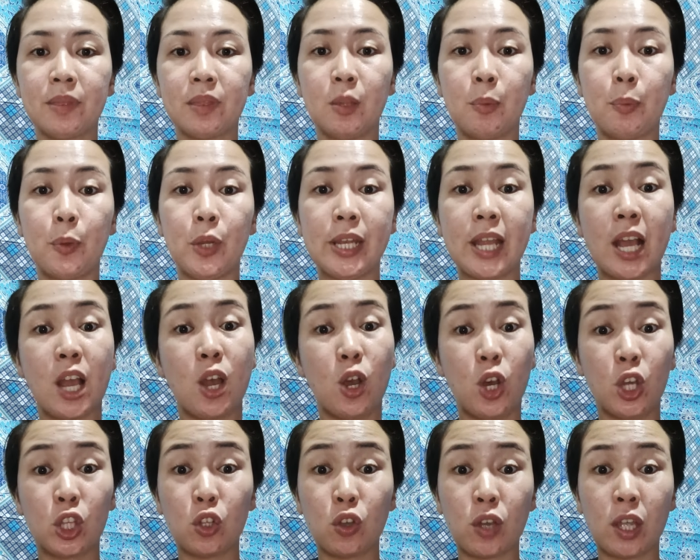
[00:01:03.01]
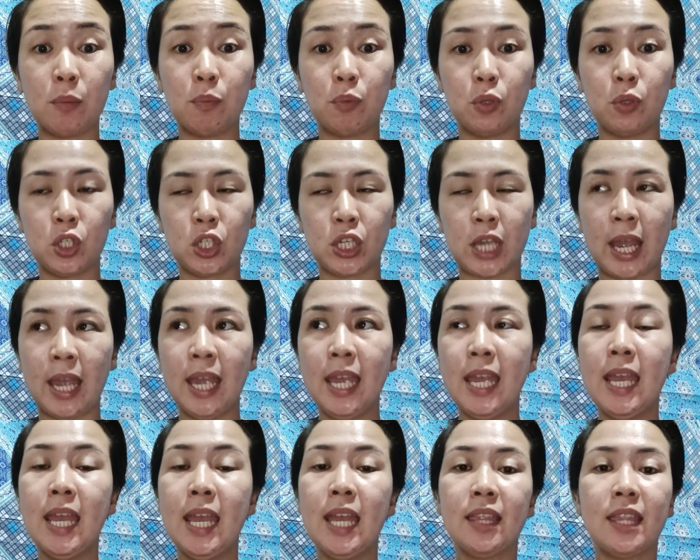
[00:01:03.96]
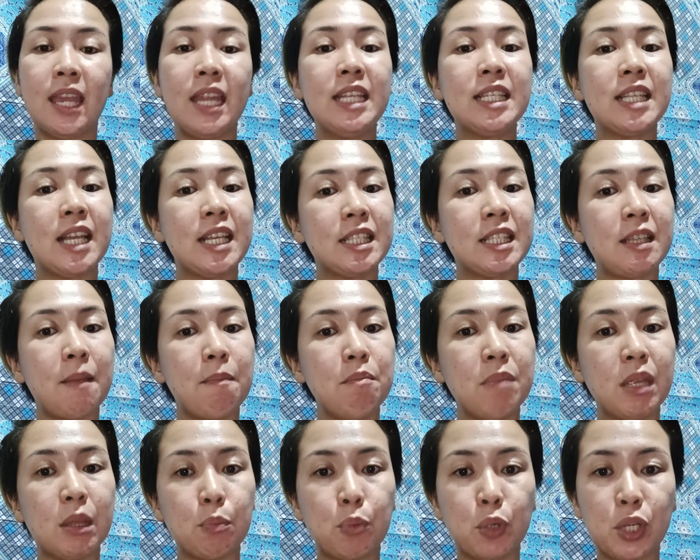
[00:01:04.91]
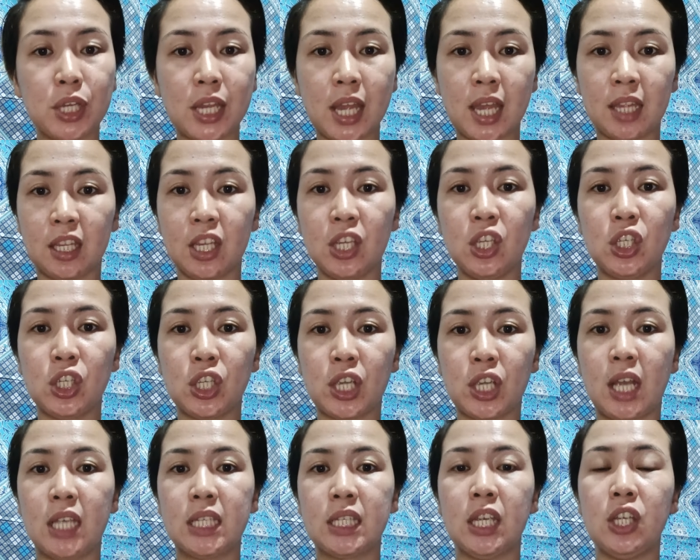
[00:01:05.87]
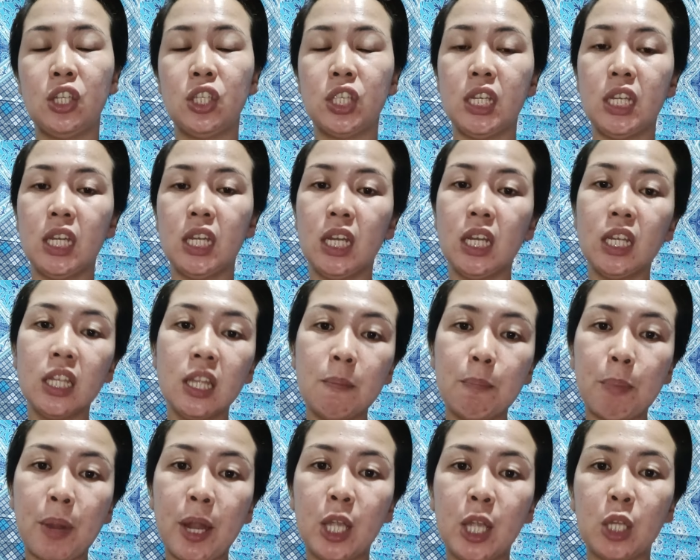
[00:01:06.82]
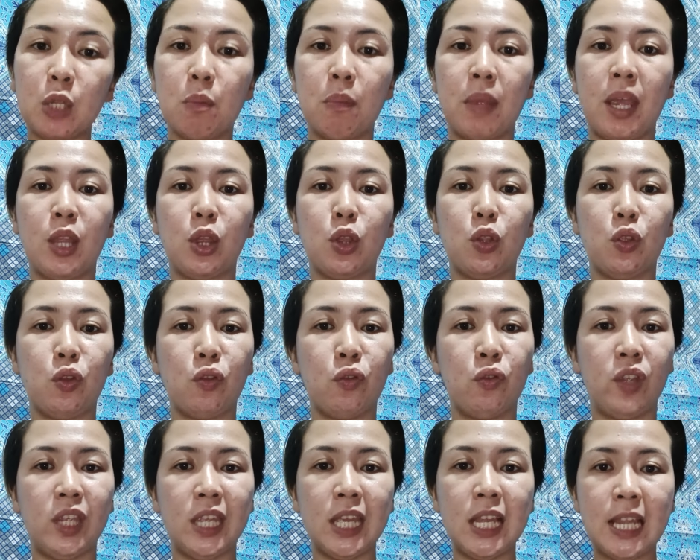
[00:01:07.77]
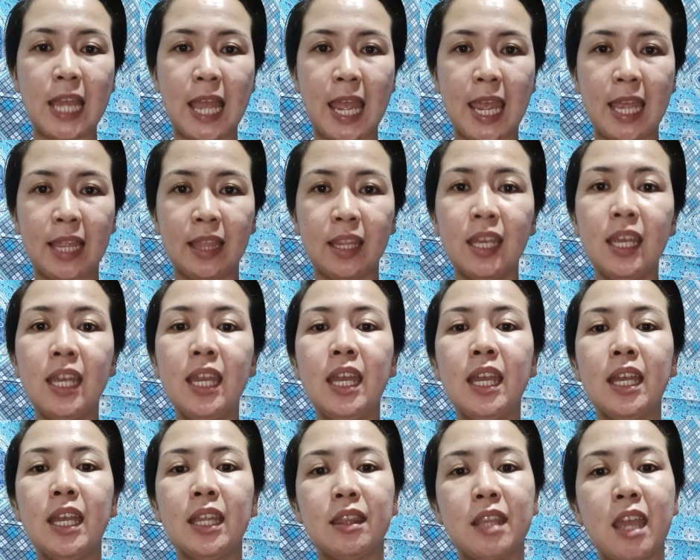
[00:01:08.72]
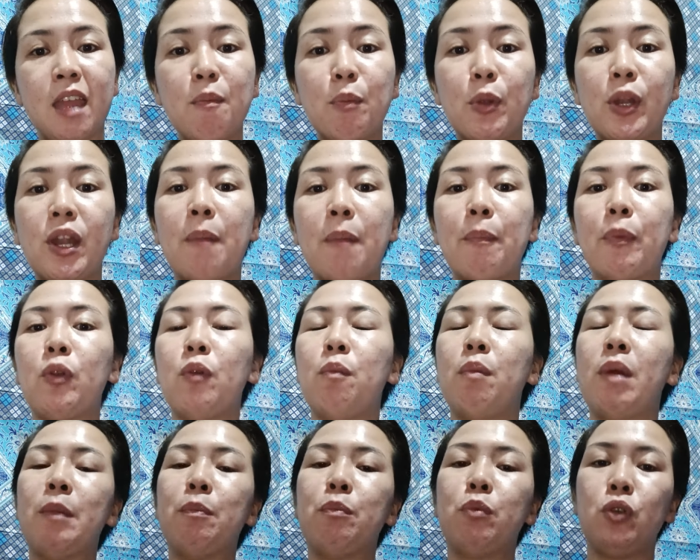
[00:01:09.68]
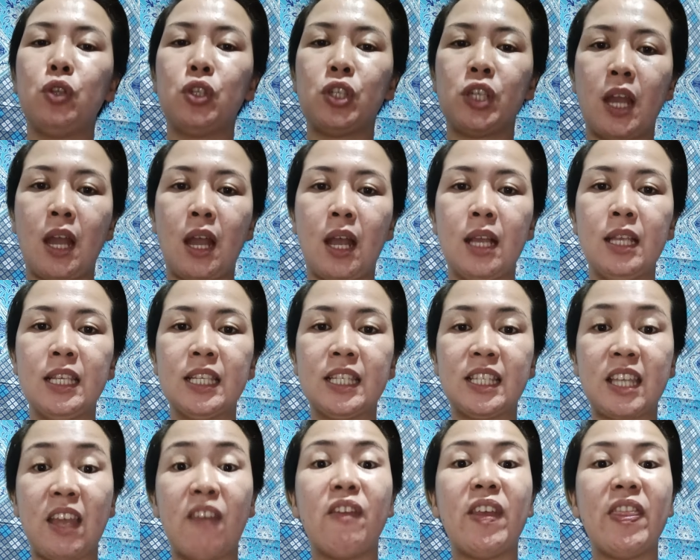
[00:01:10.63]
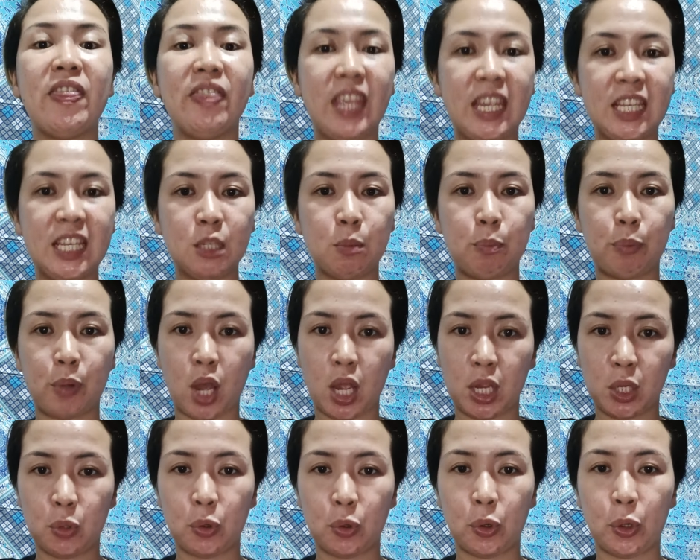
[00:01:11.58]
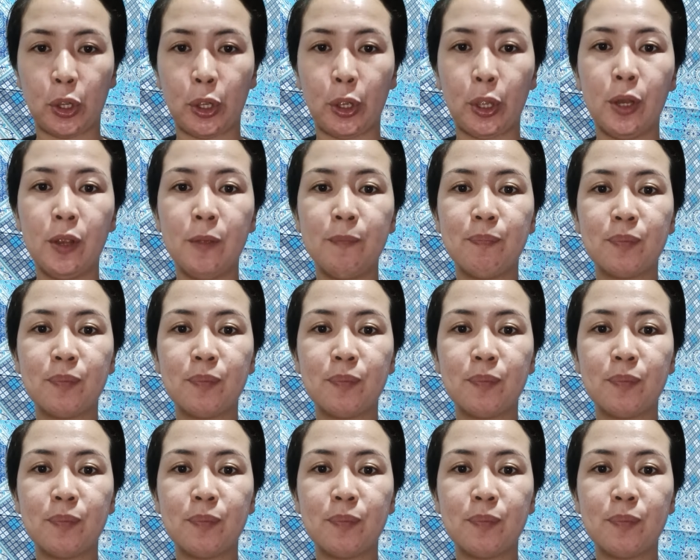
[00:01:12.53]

No po, naka-AutoCAD po siya. Then, isasubmit po natin siya sa engineering department ng Uvia Then, for approval po siya 7 days prior.